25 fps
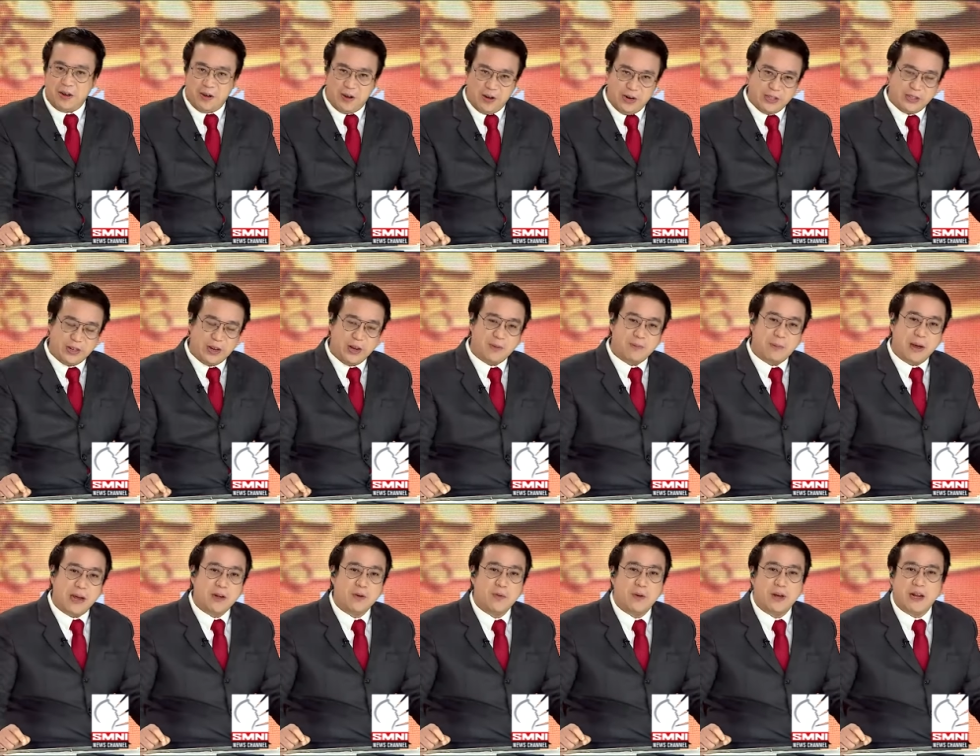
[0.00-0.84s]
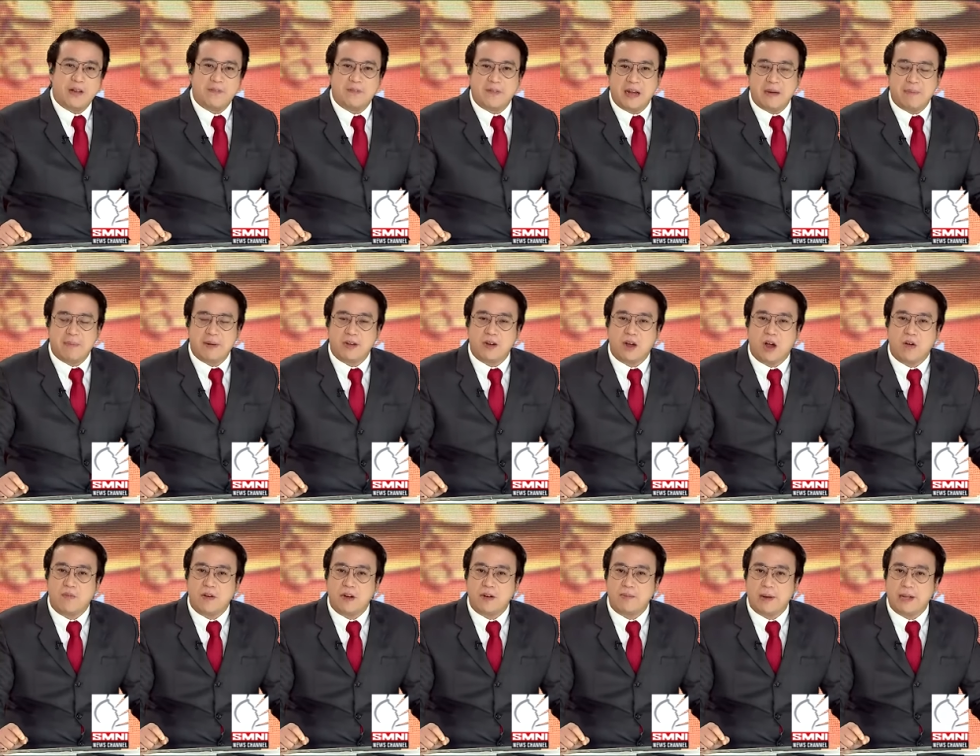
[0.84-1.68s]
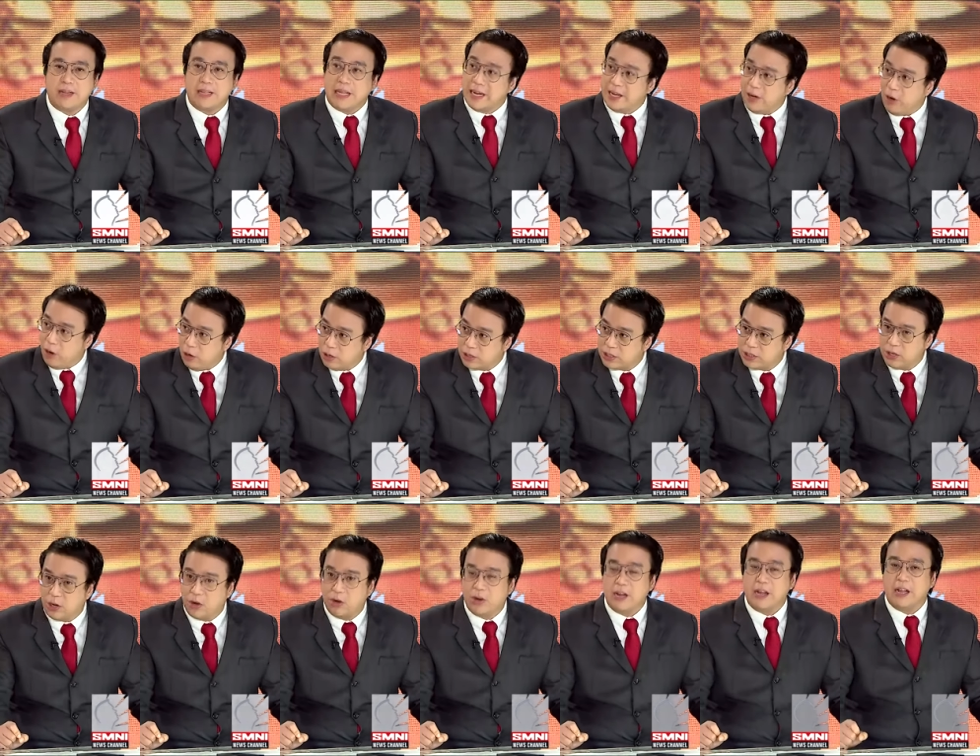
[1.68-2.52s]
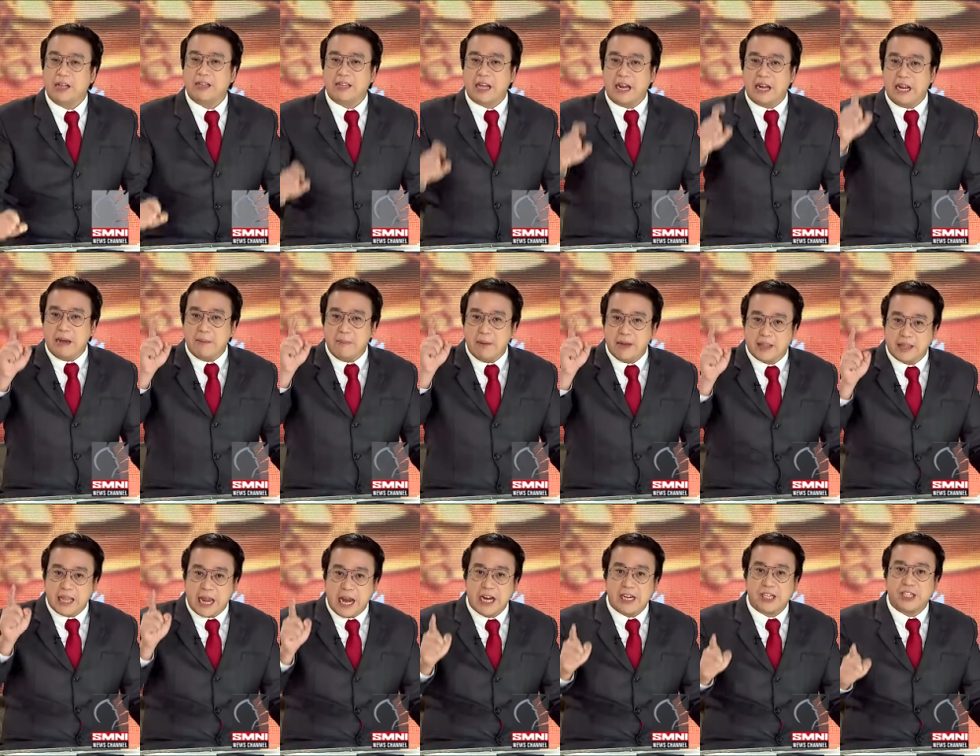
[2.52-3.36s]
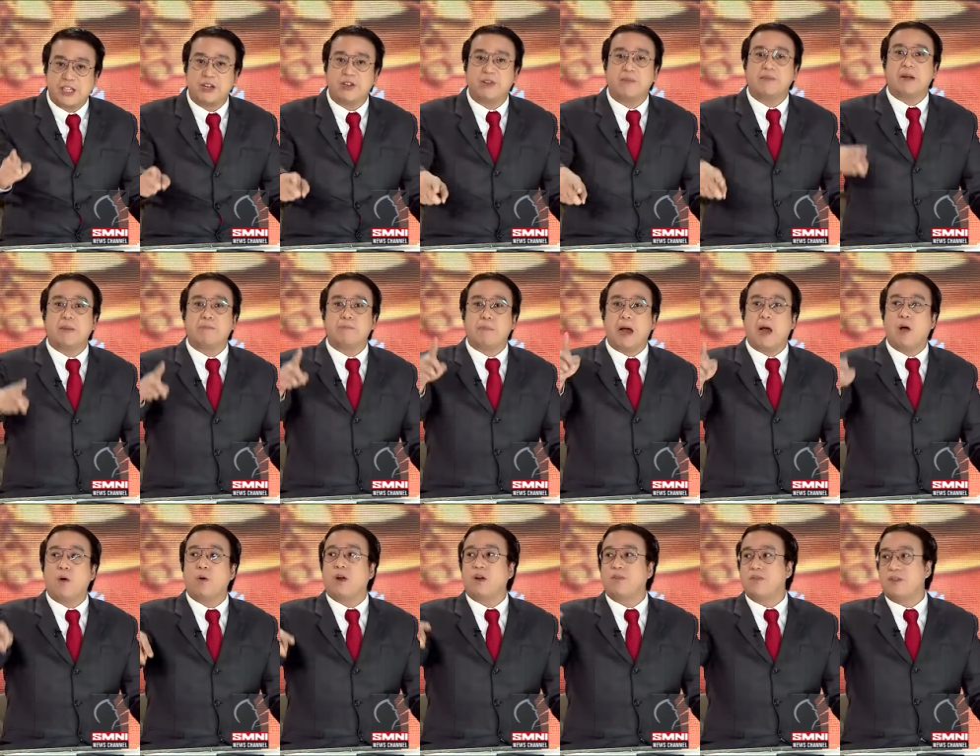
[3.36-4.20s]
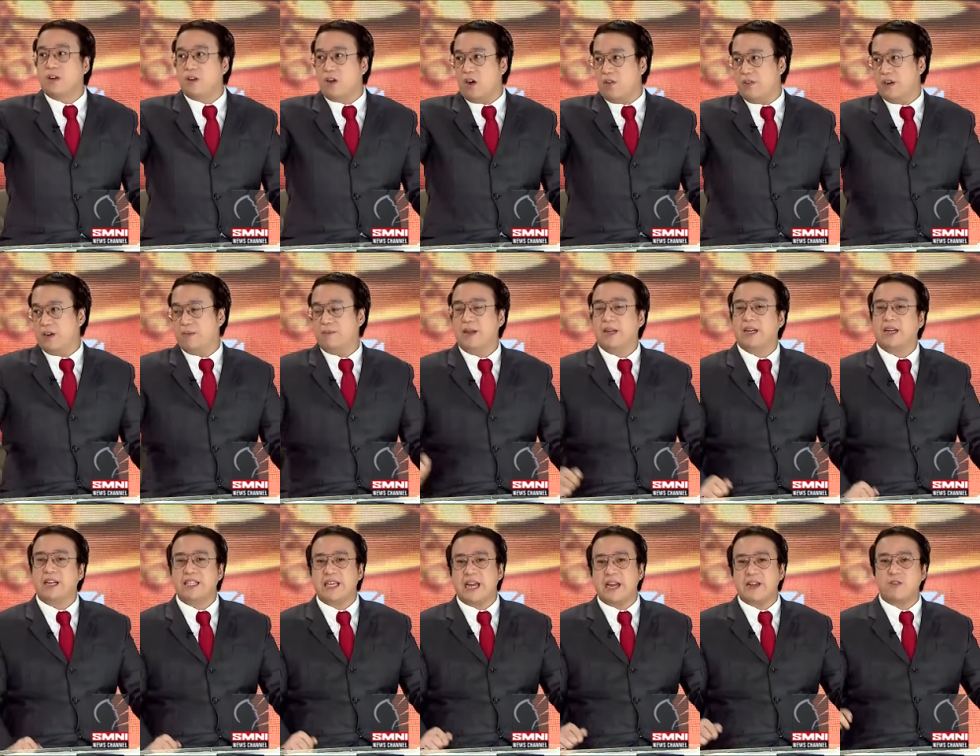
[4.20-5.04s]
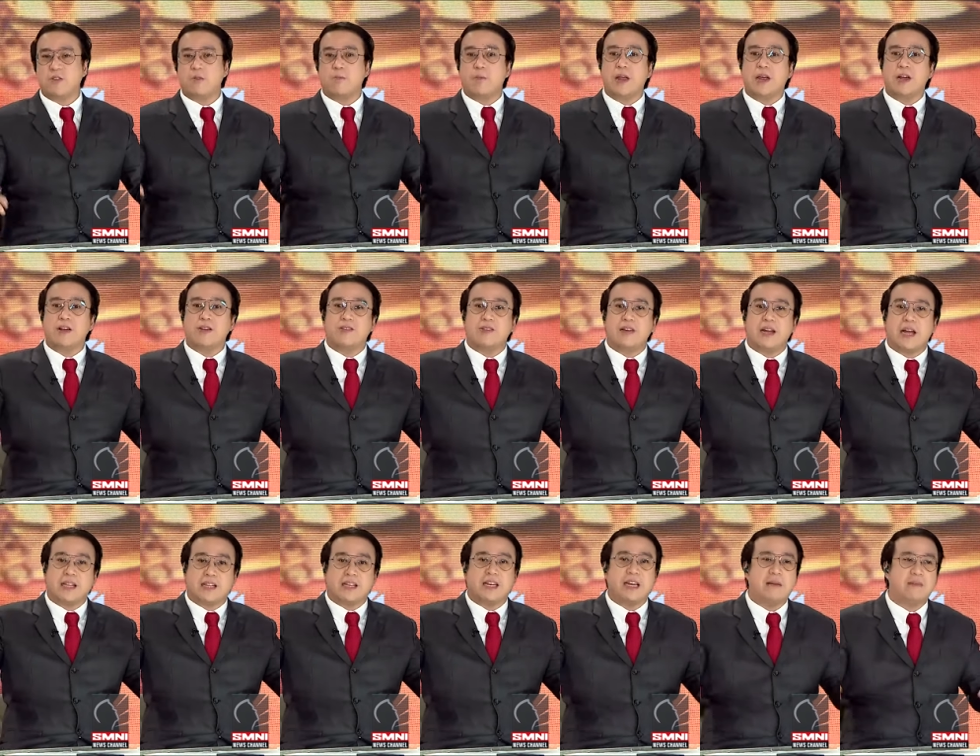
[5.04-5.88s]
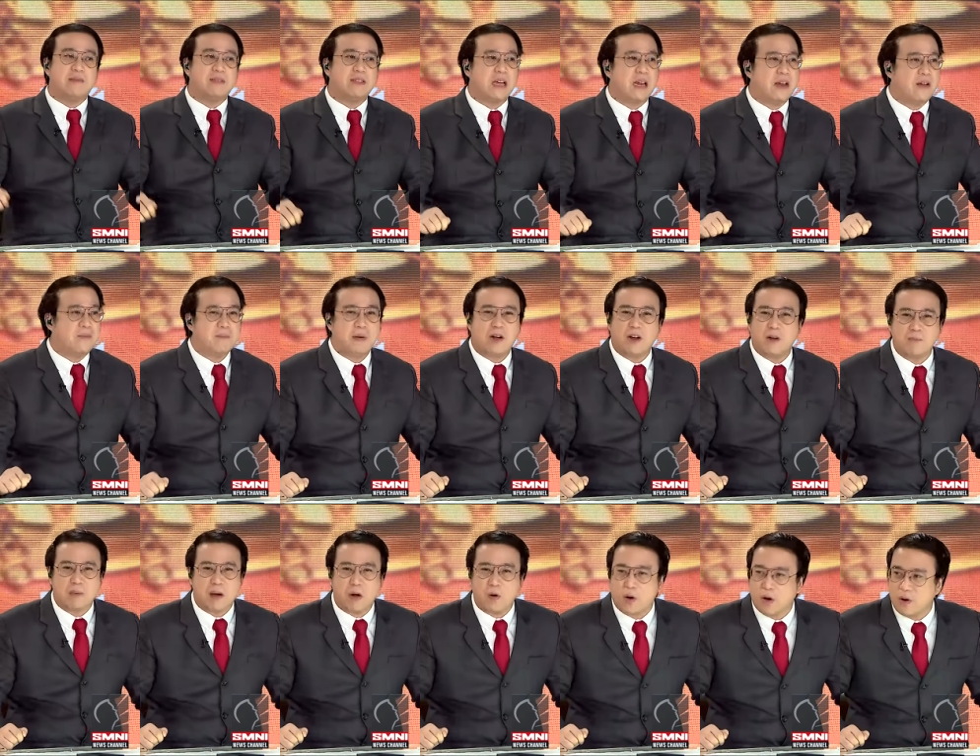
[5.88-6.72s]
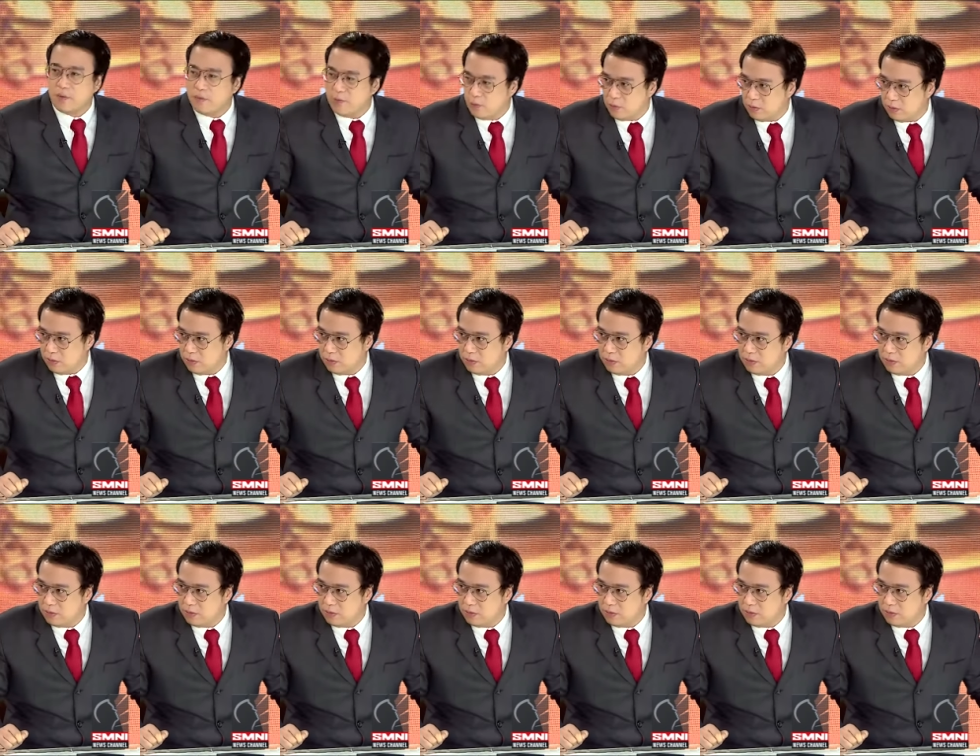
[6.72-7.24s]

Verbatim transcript: Oh, ito yung manual ng Philippine government and also mm. the limitation of the power of a government. Kasi ang gobyerno natin, MJ, very mm. powerful.